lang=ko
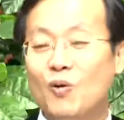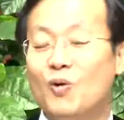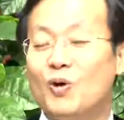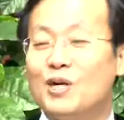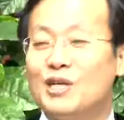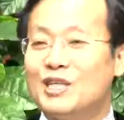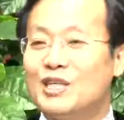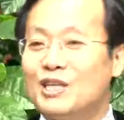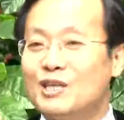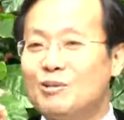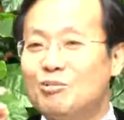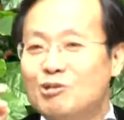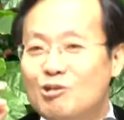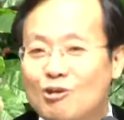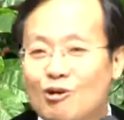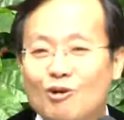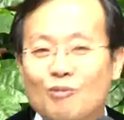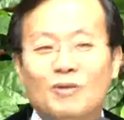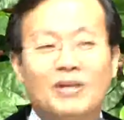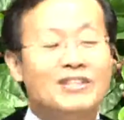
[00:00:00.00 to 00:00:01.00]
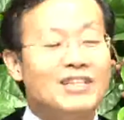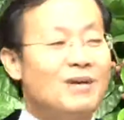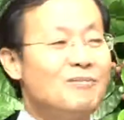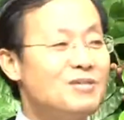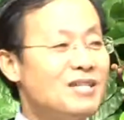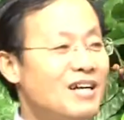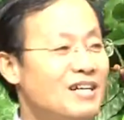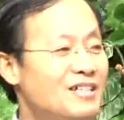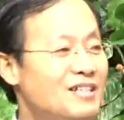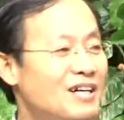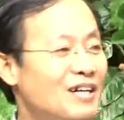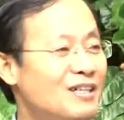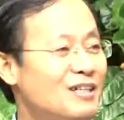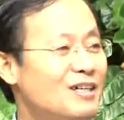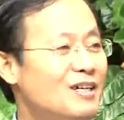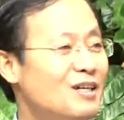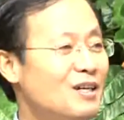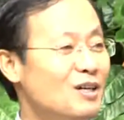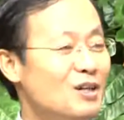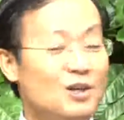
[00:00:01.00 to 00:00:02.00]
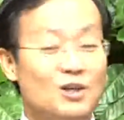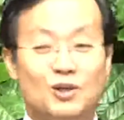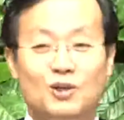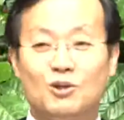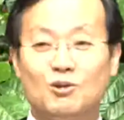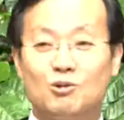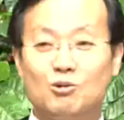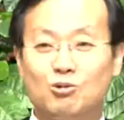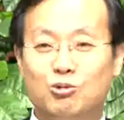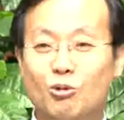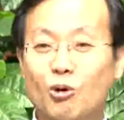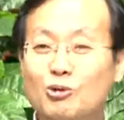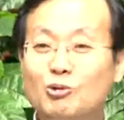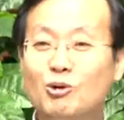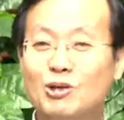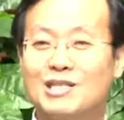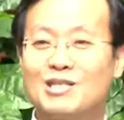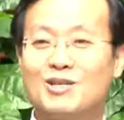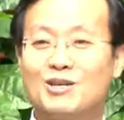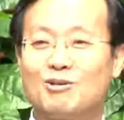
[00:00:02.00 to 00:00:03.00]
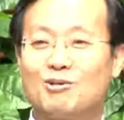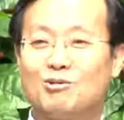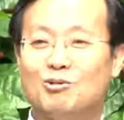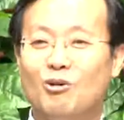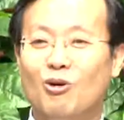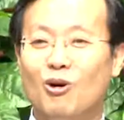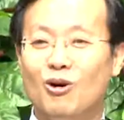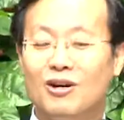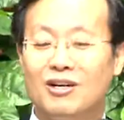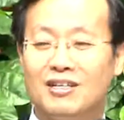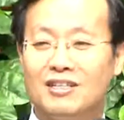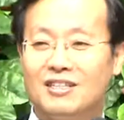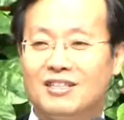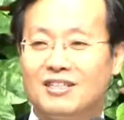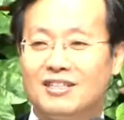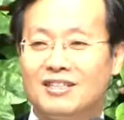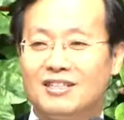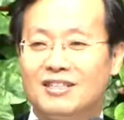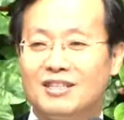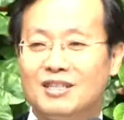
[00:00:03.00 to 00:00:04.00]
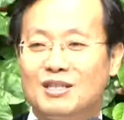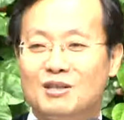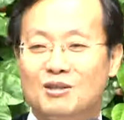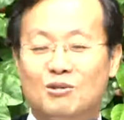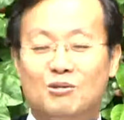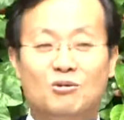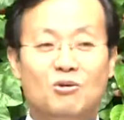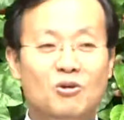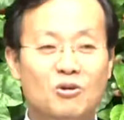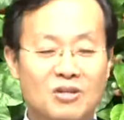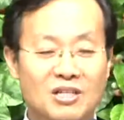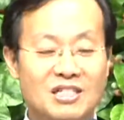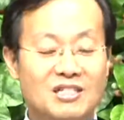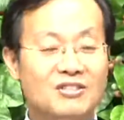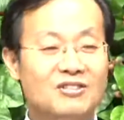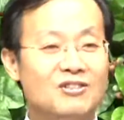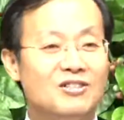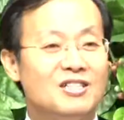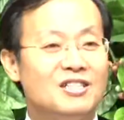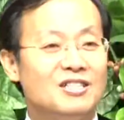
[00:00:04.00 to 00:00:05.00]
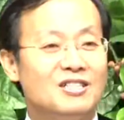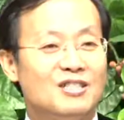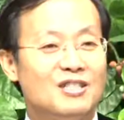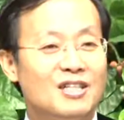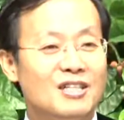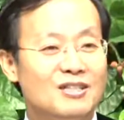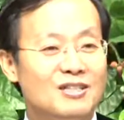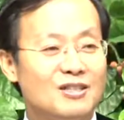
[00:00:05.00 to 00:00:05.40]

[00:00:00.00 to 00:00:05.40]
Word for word: 근데 올해는 감사로 입술로만 감사하는 게 아니라 구호도 있어요. 구호.